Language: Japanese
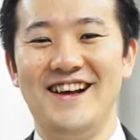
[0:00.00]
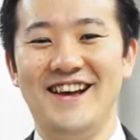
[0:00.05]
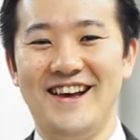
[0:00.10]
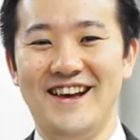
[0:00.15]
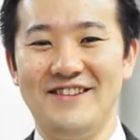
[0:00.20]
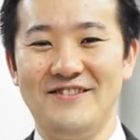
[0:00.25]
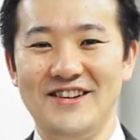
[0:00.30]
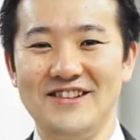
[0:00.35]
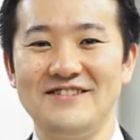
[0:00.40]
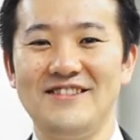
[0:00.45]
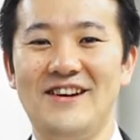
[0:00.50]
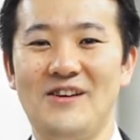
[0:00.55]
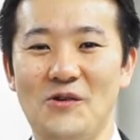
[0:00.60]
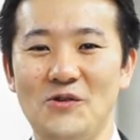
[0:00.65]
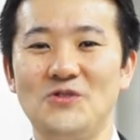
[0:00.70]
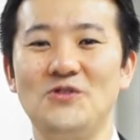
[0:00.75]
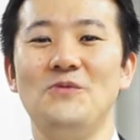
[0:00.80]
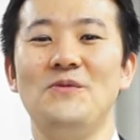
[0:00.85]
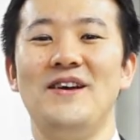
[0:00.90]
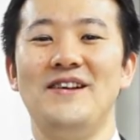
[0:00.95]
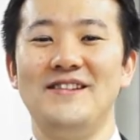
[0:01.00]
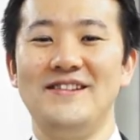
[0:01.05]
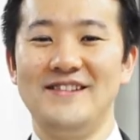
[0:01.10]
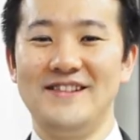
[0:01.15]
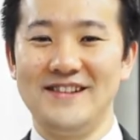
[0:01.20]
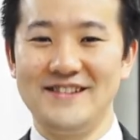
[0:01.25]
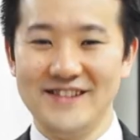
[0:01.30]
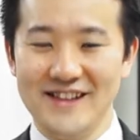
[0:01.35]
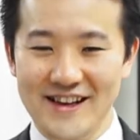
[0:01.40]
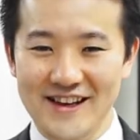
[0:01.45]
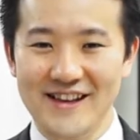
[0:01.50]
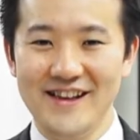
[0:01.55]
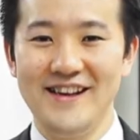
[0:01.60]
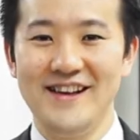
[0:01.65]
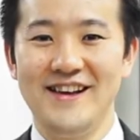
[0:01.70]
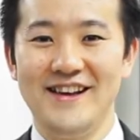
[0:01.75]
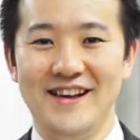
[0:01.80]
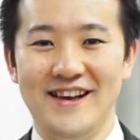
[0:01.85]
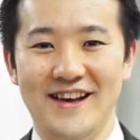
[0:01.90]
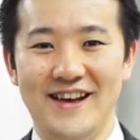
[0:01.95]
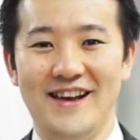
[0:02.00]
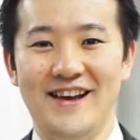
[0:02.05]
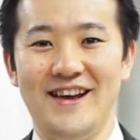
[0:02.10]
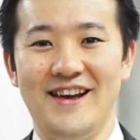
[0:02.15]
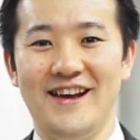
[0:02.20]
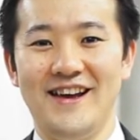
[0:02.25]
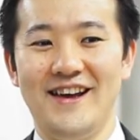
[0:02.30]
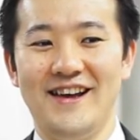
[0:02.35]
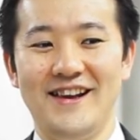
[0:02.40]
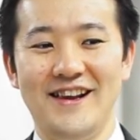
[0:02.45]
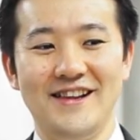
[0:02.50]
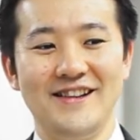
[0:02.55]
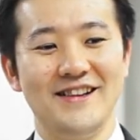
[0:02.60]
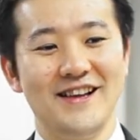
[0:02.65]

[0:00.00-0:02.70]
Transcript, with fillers: えー、まずはコスト面ですね、えー、